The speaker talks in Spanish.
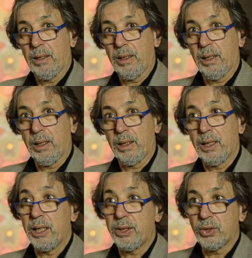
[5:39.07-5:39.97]
Eh,
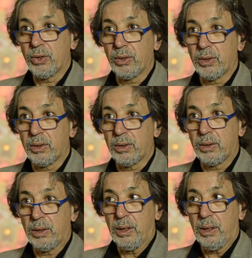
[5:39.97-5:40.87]
de hecho,
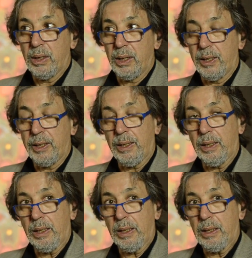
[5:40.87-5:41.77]
el,
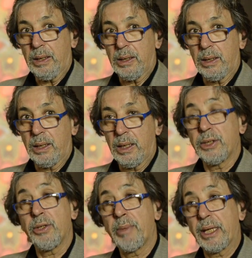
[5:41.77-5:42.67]
el
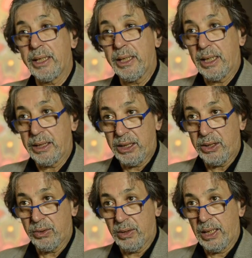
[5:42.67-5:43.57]
señor Martín
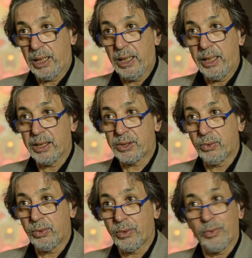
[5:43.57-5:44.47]
Castillo de la Galería
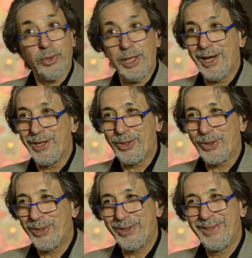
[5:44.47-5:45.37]
Sur un día
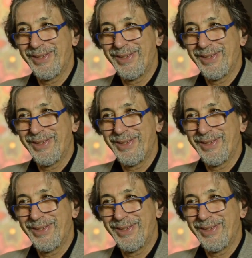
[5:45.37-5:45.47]
entró